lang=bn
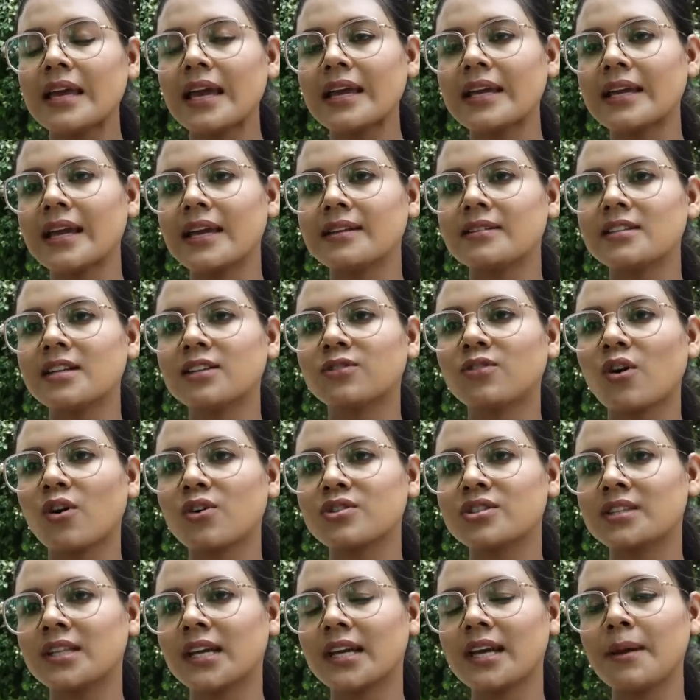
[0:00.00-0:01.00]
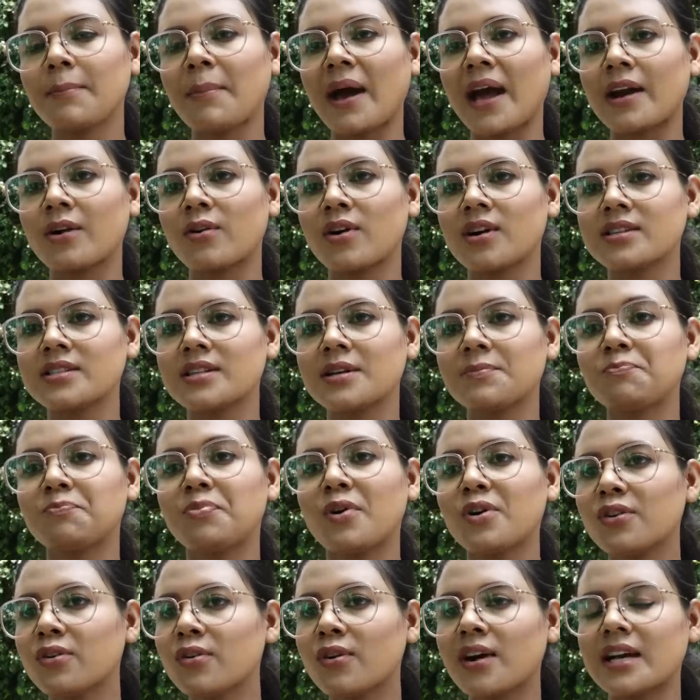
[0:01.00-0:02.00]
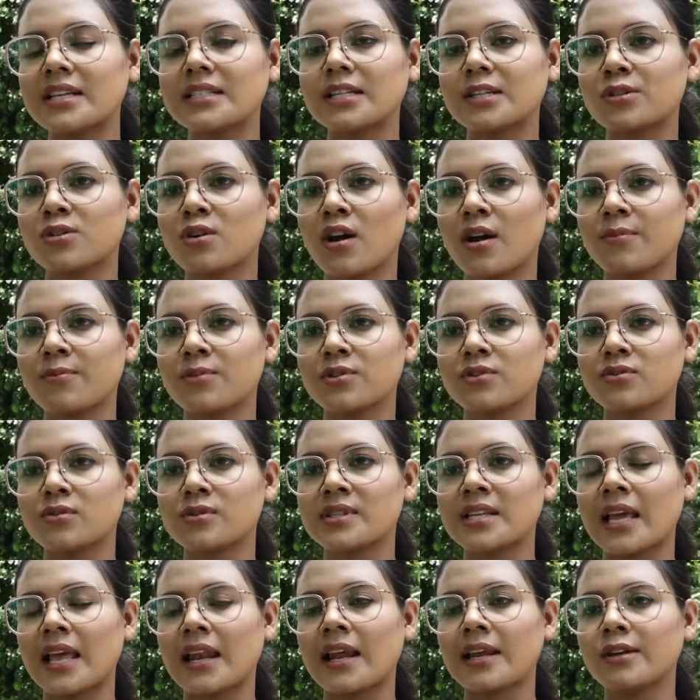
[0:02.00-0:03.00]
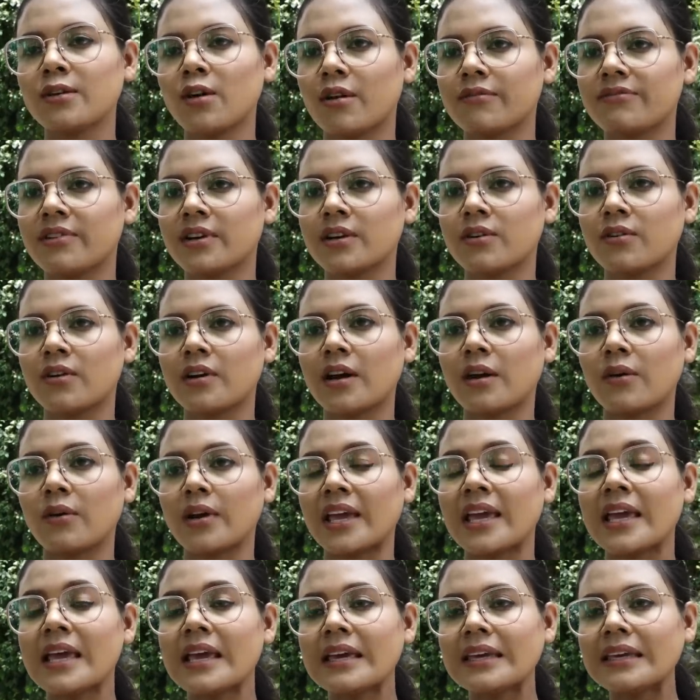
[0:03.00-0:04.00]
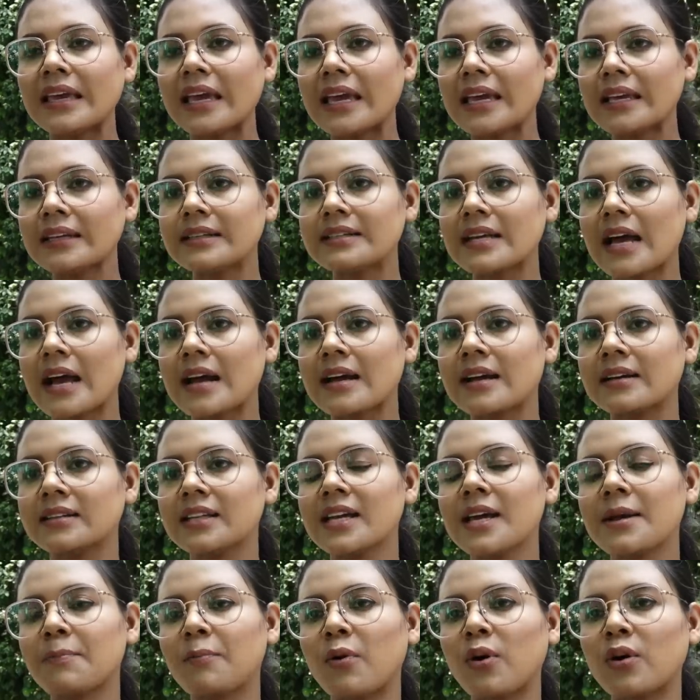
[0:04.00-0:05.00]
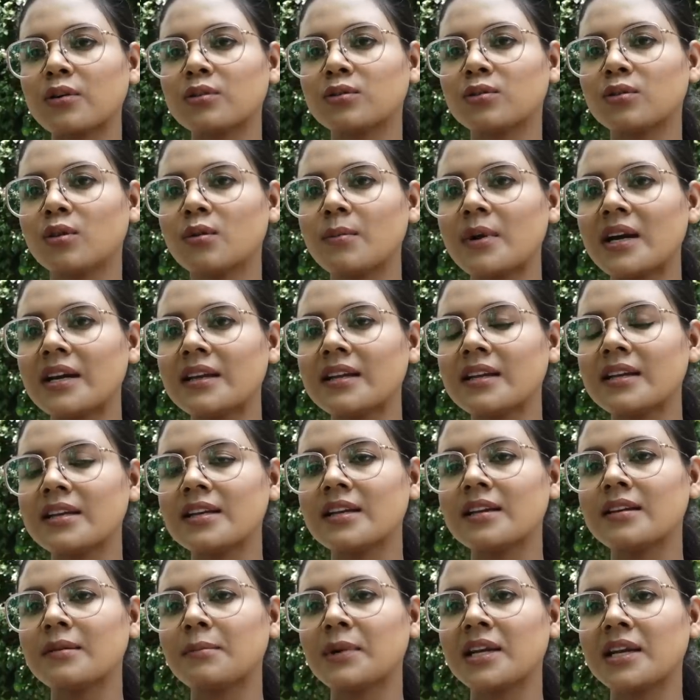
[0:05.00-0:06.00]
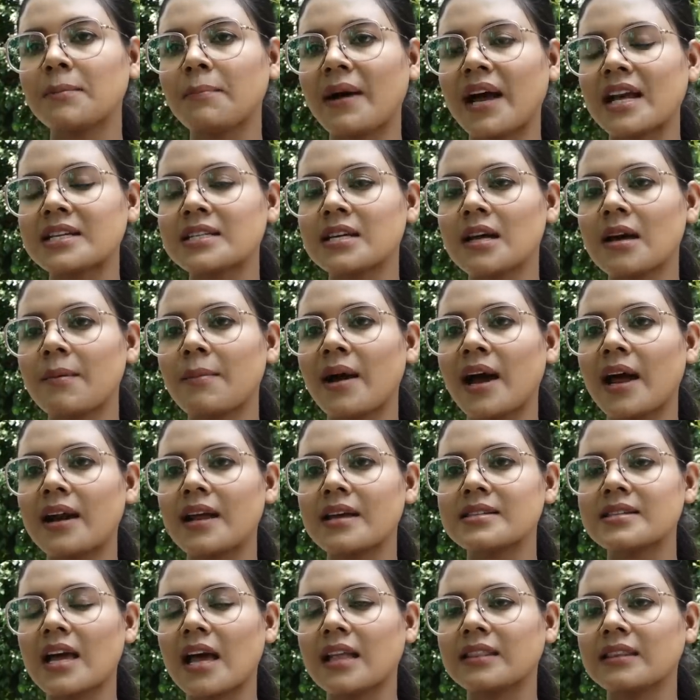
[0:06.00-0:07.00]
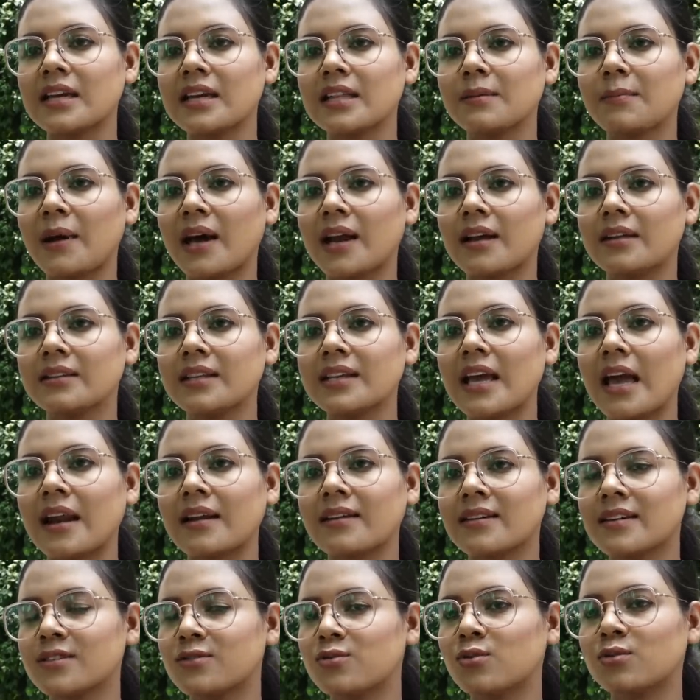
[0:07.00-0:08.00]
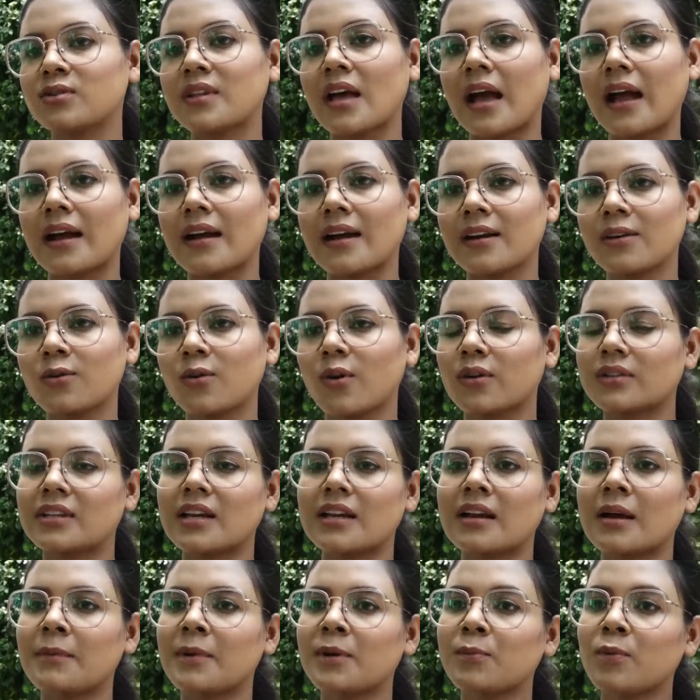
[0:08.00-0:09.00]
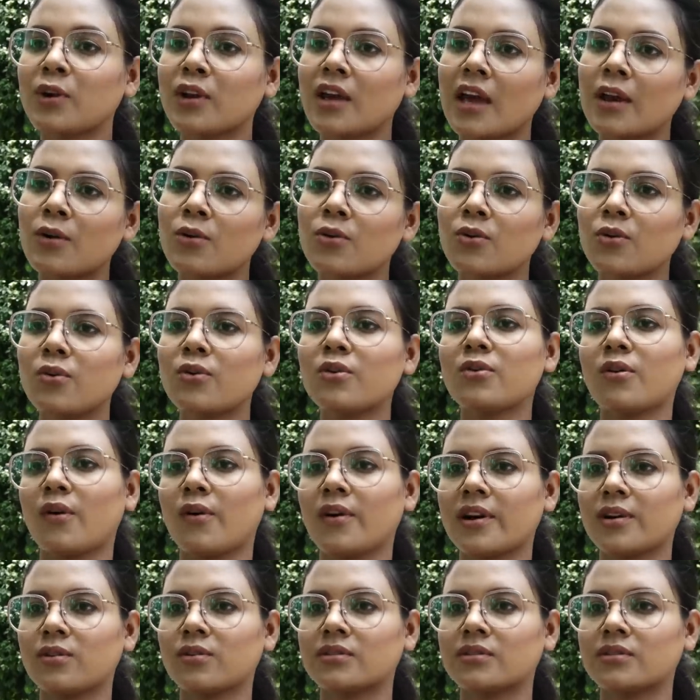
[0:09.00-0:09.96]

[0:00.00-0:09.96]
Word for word: এক্ষেত্রে দশ থেকে বারো হাজার পনেরো হাজার সর্বোচ্চ স্যালারি অফার করা হয় এই টাকা দিয়ে বর্তমানে মানে বাসা ভাড়া যাতায়াত ভাড়া দিয়ে আর কিছু থাকার কথা না আমার মনে হয় আরও লোন হওয়ার